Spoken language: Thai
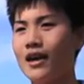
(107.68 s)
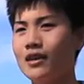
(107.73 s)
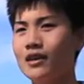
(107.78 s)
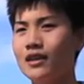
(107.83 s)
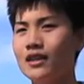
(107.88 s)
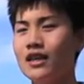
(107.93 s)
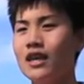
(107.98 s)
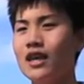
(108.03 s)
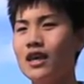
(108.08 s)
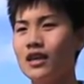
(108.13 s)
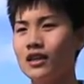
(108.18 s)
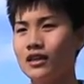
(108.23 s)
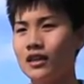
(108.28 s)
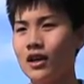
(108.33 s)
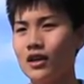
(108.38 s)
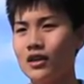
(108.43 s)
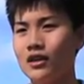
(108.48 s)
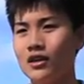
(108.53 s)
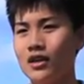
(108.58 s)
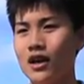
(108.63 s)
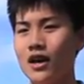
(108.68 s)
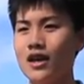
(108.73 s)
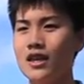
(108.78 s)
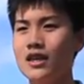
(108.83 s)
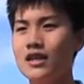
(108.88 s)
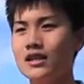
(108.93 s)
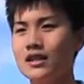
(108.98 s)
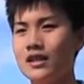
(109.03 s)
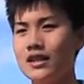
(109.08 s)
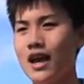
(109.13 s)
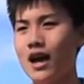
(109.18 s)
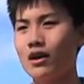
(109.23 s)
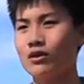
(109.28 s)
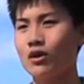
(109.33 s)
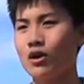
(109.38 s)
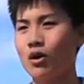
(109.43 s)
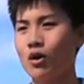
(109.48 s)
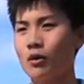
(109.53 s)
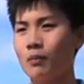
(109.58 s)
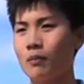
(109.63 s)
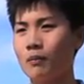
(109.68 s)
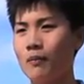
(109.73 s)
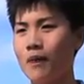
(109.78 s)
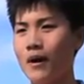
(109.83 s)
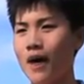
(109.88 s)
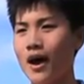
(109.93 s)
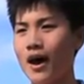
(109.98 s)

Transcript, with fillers: ให้ให้ยืนยาวตลอดไป